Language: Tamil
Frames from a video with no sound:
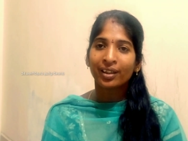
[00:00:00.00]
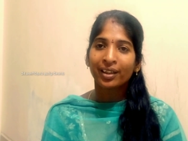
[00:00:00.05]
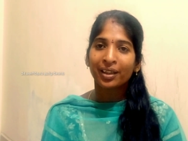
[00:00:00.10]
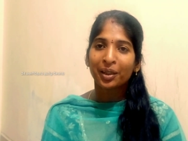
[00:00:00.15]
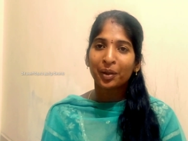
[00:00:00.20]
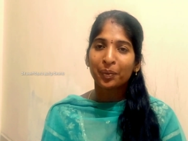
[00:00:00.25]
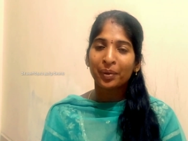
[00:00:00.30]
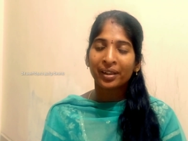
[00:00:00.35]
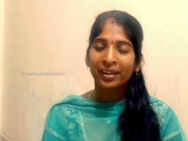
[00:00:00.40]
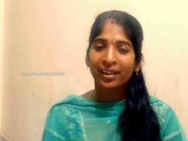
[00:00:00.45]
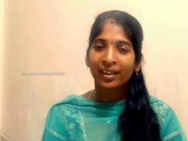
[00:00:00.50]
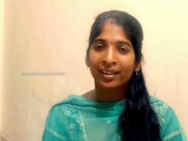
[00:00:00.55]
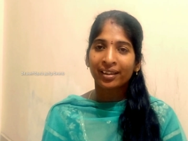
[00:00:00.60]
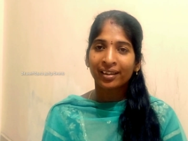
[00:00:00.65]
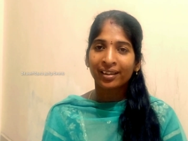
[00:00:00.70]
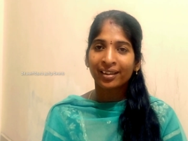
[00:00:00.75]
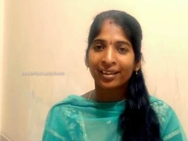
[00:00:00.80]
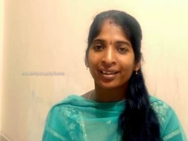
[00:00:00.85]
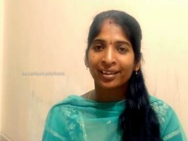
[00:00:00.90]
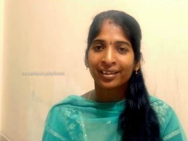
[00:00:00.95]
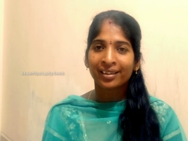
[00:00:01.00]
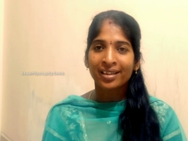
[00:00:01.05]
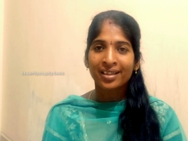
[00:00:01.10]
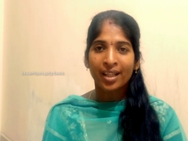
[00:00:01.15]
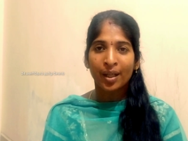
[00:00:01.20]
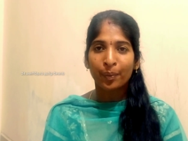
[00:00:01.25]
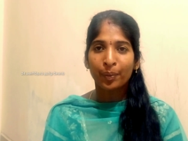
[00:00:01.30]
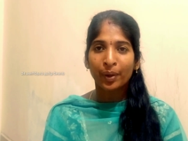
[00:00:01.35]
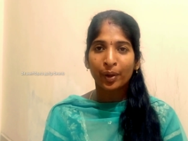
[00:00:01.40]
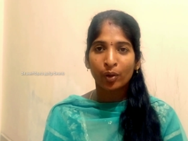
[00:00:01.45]
இல்லை அப்படின்னாக்கா அந்த
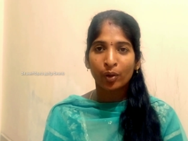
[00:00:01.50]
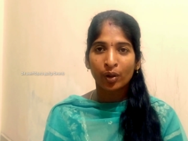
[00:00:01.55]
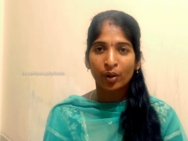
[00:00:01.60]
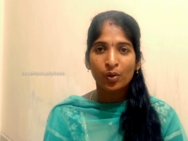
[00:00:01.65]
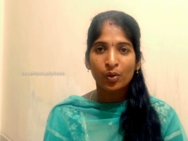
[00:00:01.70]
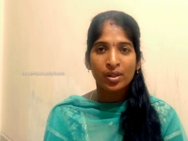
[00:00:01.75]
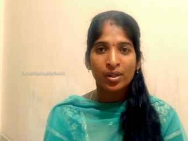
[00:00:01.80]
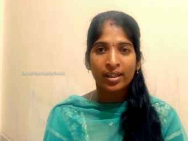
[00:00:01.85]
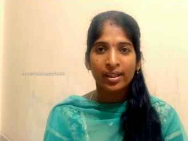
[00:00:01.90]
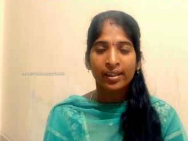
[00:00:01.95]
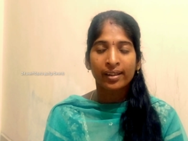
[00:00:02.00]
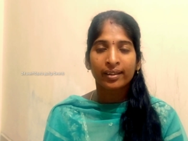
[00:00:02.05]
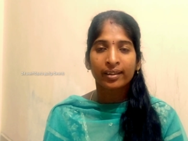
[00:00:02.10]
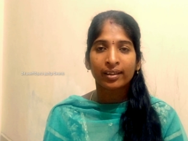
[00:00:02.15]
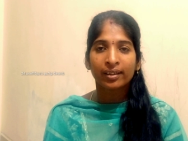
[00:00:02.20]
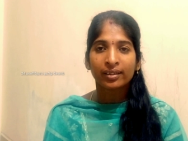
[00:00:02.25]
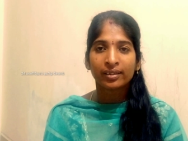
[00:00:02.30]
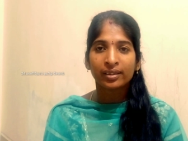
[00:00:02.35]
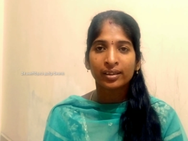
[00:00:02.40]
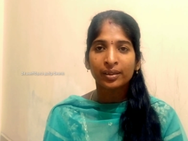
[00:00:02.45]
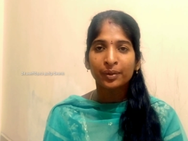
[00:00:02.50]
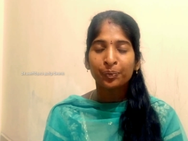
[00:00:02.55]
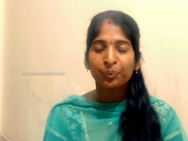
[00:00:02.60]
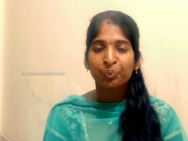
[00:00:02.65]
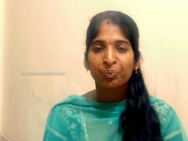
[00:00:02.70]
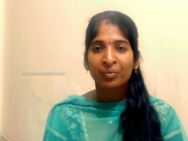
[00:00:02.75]
சாப்பாடோட ருசியே இருக்காது